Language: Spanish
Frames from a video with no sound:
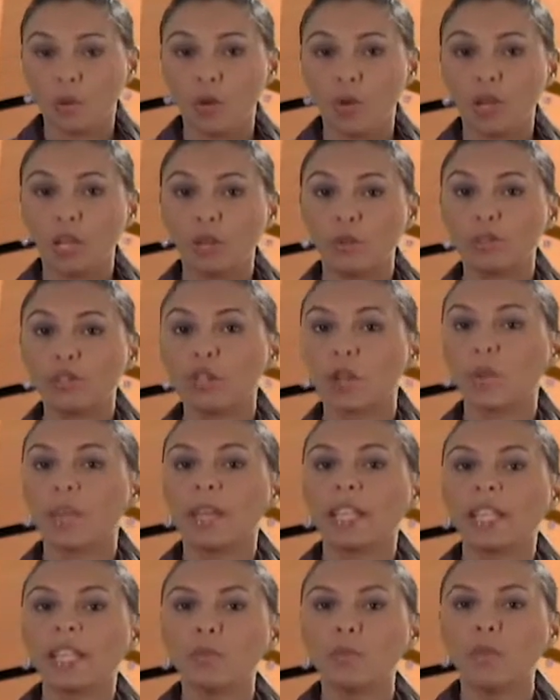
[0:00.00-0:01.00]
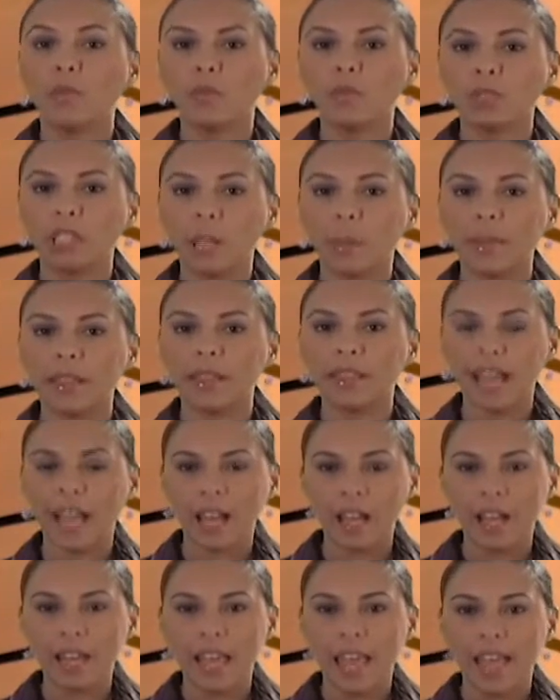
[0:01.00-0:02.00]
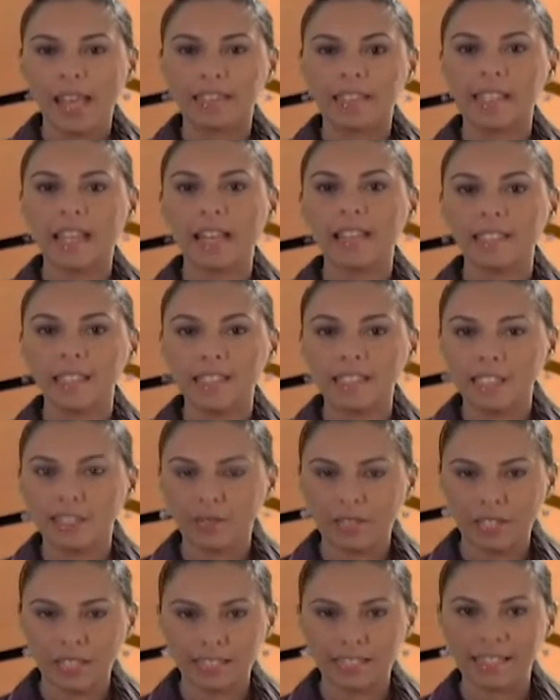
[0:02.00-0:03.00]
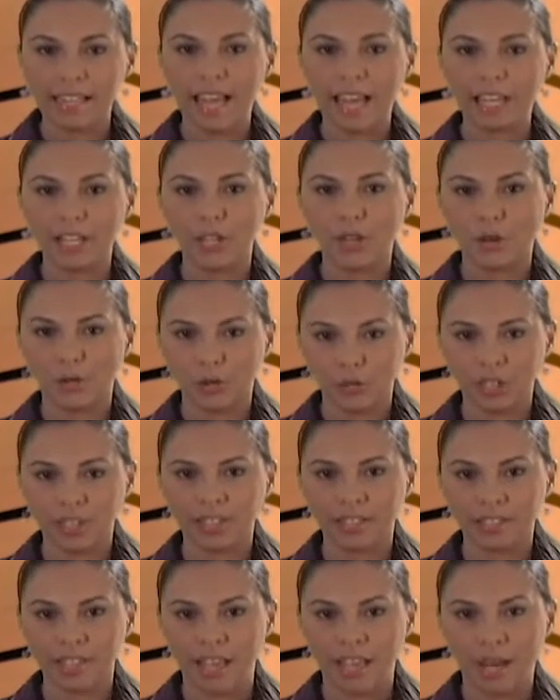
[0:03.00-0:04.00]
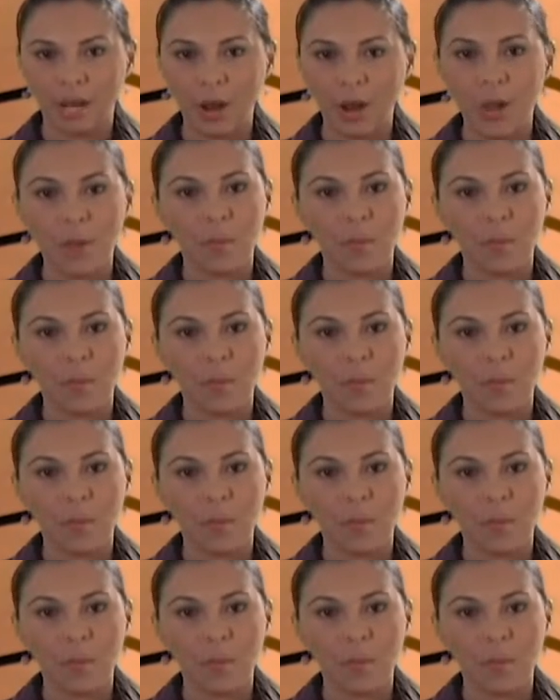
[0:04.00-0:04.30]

por lo que nuestro objetivo fundamental será sensibilizar y concienciar